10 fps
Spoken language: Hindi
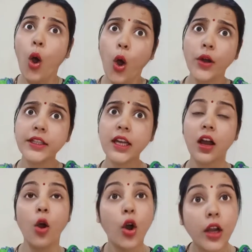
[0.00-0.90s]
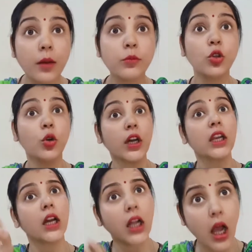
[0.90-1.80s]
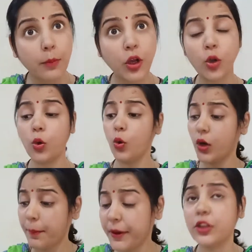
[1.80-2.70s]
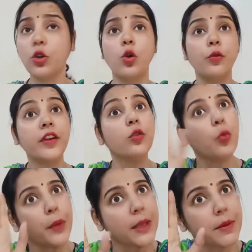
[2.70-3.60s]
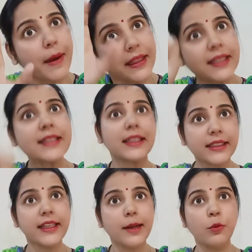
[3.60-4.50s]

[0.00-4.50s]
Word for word: और क्या और हम तो घर का काम करो कपड़े धो फिर उपले भी पातने जाते थे हम